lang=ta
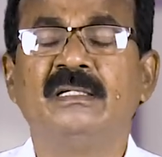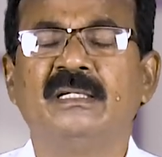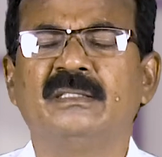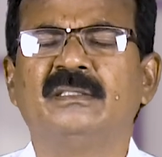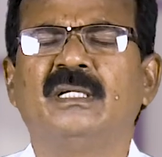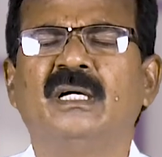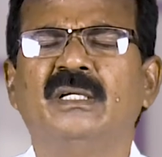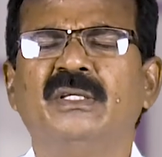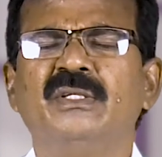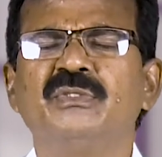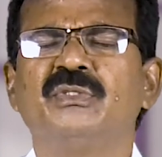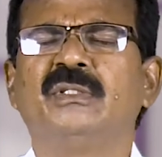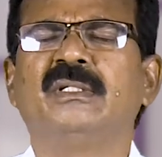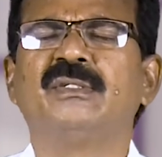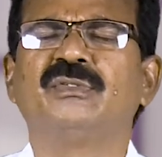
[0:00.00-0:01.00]
கர்த்தராக
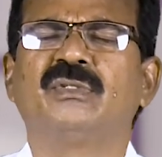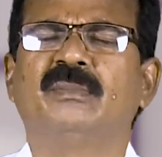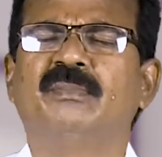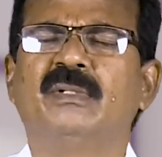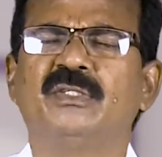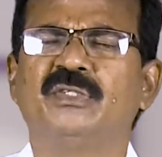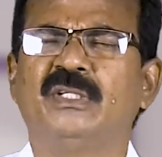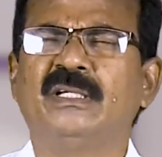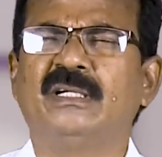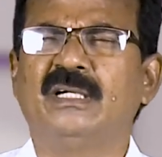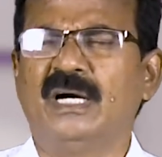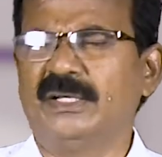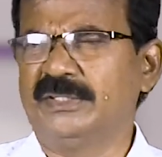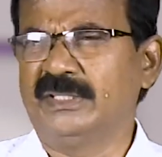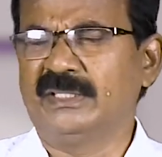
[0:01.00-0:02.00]
இயேசு கிறிஸ்துவை பற்றிய
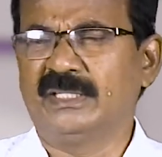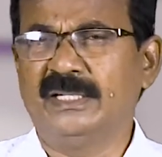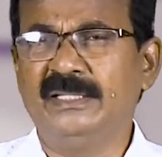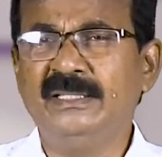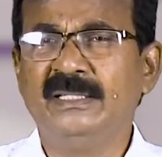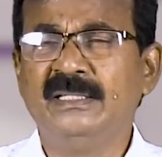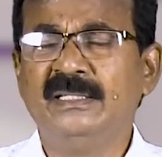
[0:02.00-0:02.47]
காரியங்களை